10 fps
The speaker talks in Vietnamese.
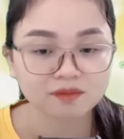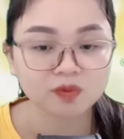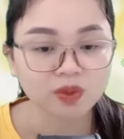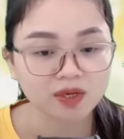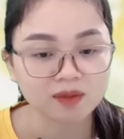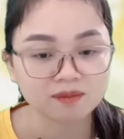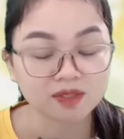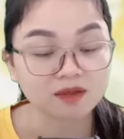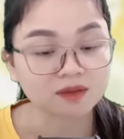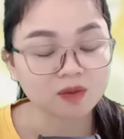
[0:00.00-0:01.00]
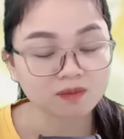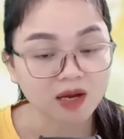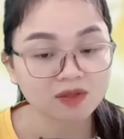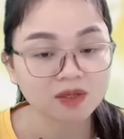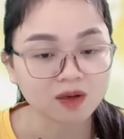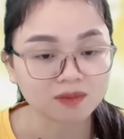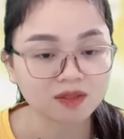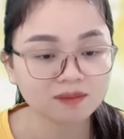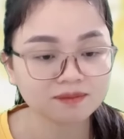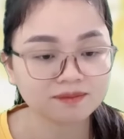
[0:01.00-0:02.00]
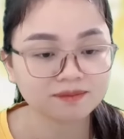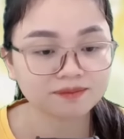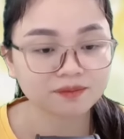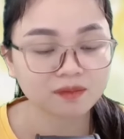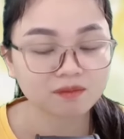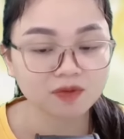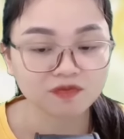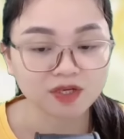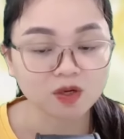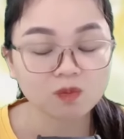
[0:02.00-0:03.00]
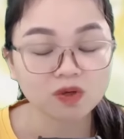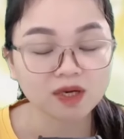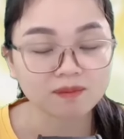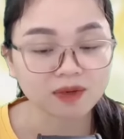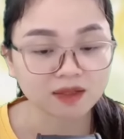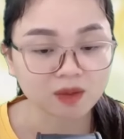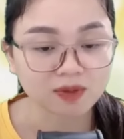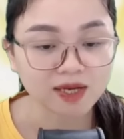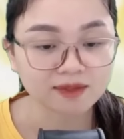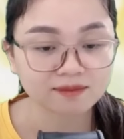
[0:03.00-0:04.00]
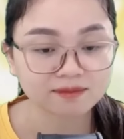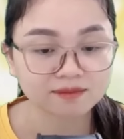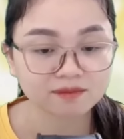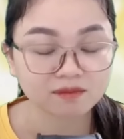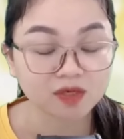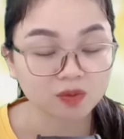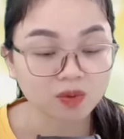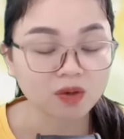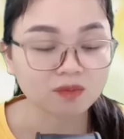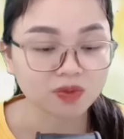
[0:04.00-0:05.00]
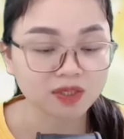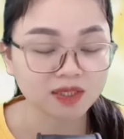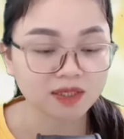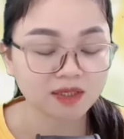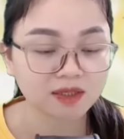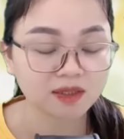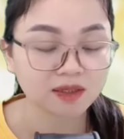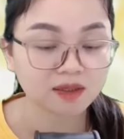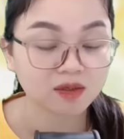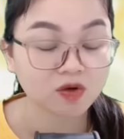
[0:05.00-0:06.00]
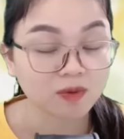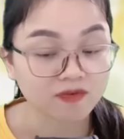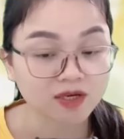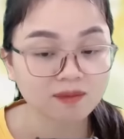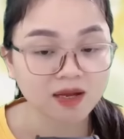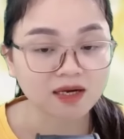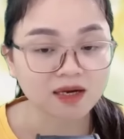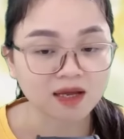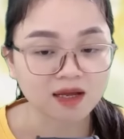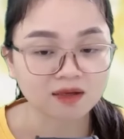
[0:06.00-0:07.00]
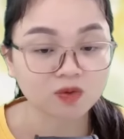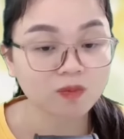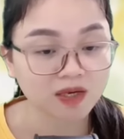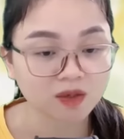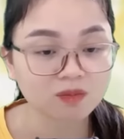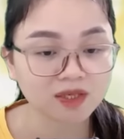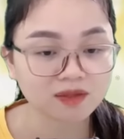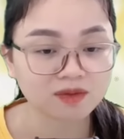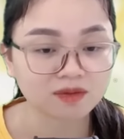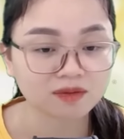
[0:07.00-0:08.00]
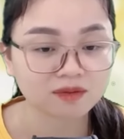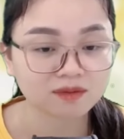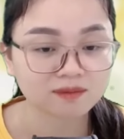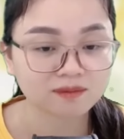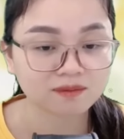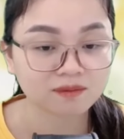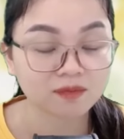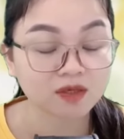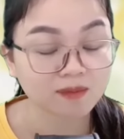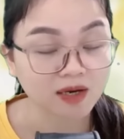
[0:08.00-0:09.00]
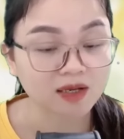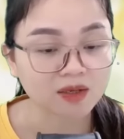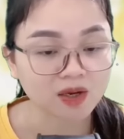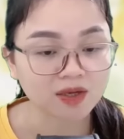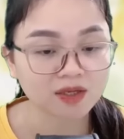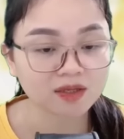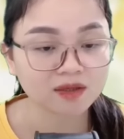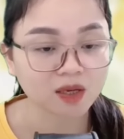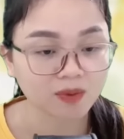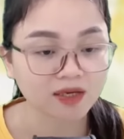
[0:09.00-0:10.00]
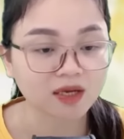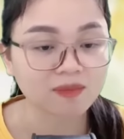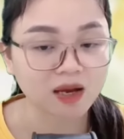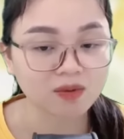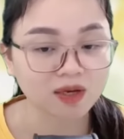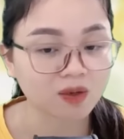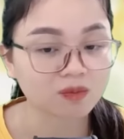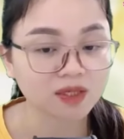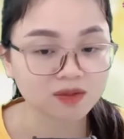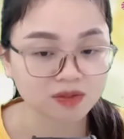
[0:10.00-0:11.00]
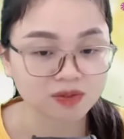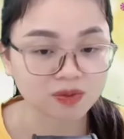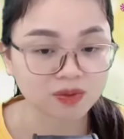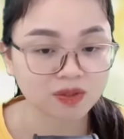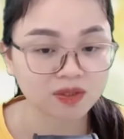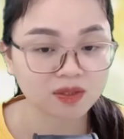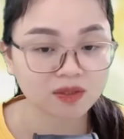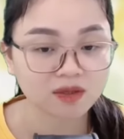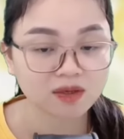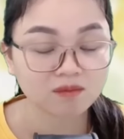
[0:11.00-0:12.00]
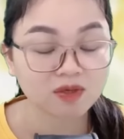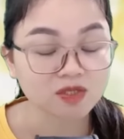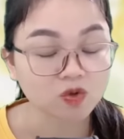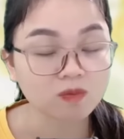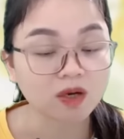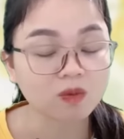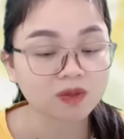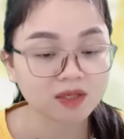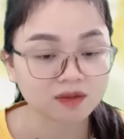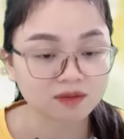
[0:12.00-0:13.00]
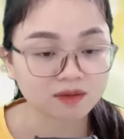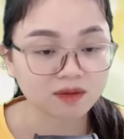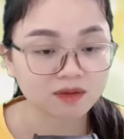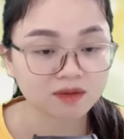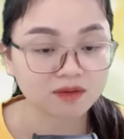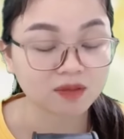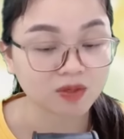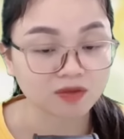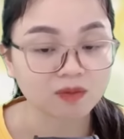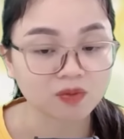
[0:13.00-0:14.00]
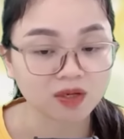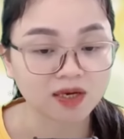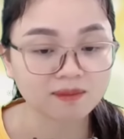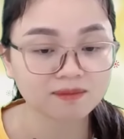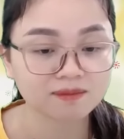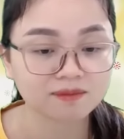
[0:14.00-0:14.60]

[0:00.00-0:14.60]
Tuệ Lâm nhận được thông báo đi họp lớp Bởi vì không muốn gặp mặt Ngọc Anh Nên cô không muốn đi Cô bảo với các bạn là cô bận không đi được Các bạn lại nói Ngọc Anh đã báo là không đi được rồi Bây giờ cô mà không đi được nữa Thì mọi người buồn lắm